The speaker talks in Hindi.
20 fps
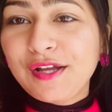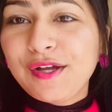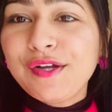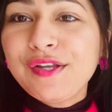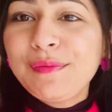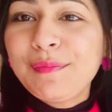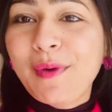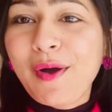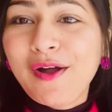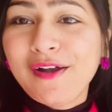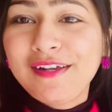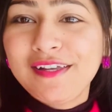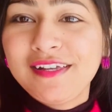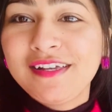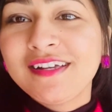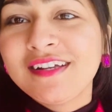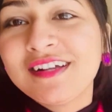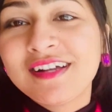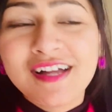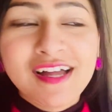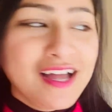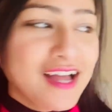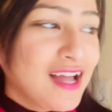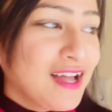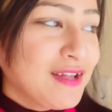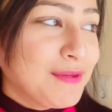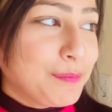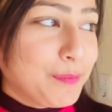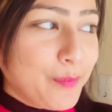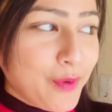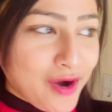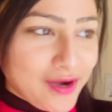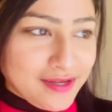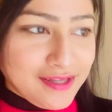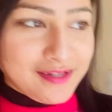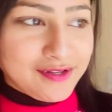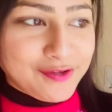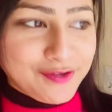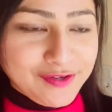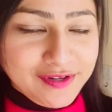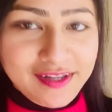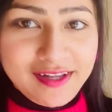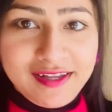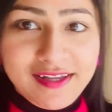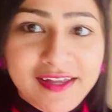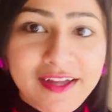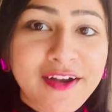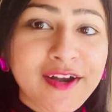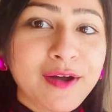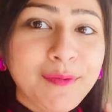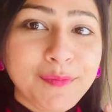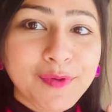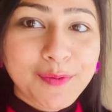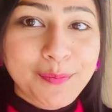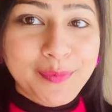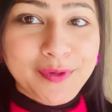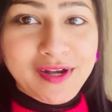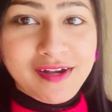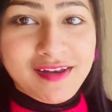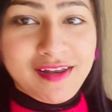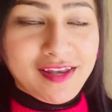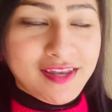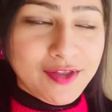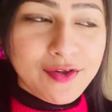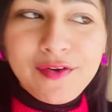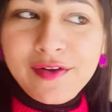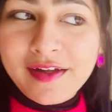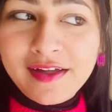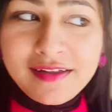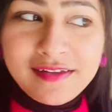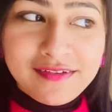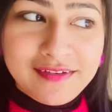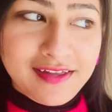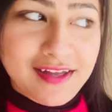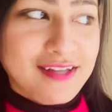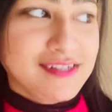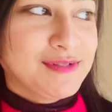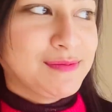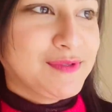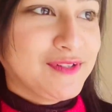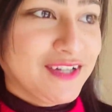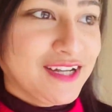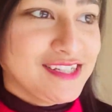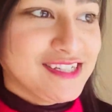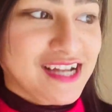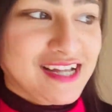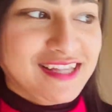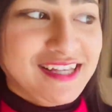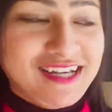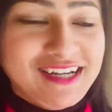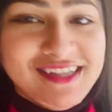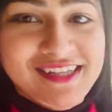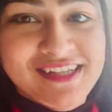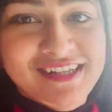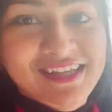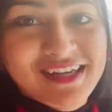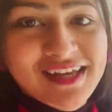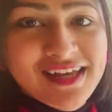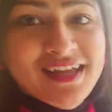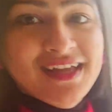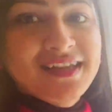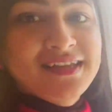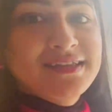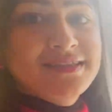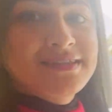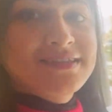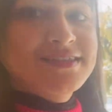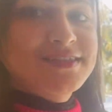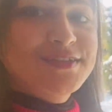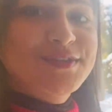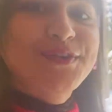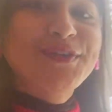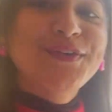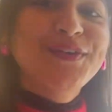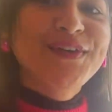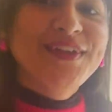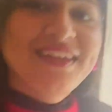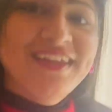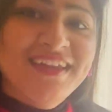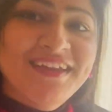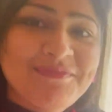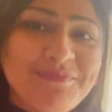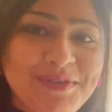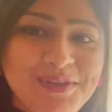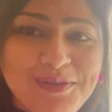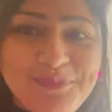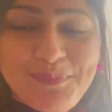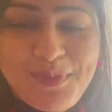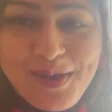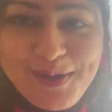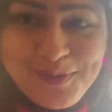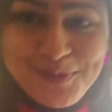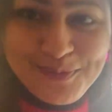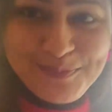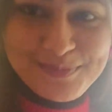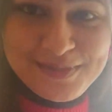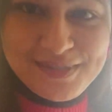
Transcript: गुड मॉर्निंग मॉर्निंग हो गई है और हम लोग पूरा रेडी हो गए क्योंकि आज हम लोग का जाने का दिन है सो so, ये मेरे बेडरूम